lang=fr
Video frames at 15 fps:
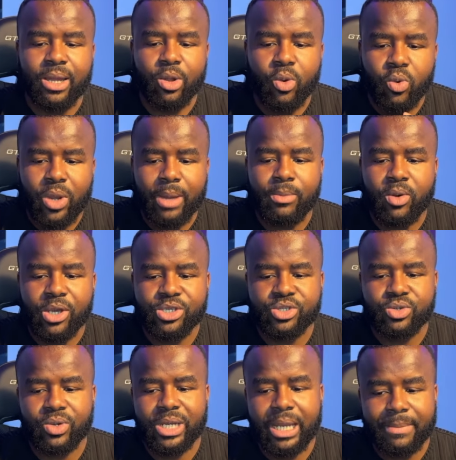
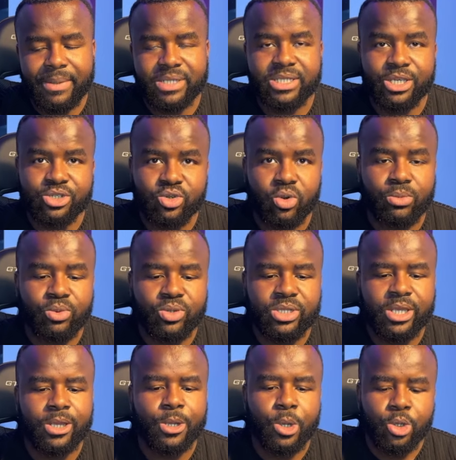collaboration et l'apprentissage de
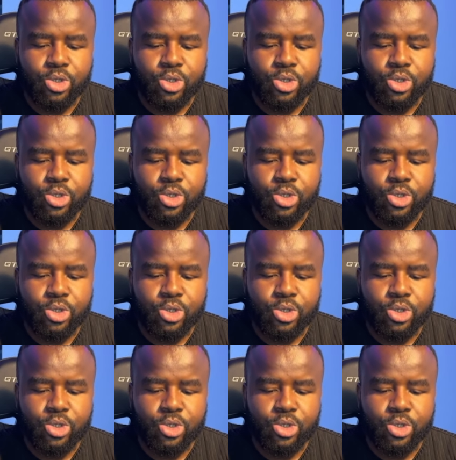communauté.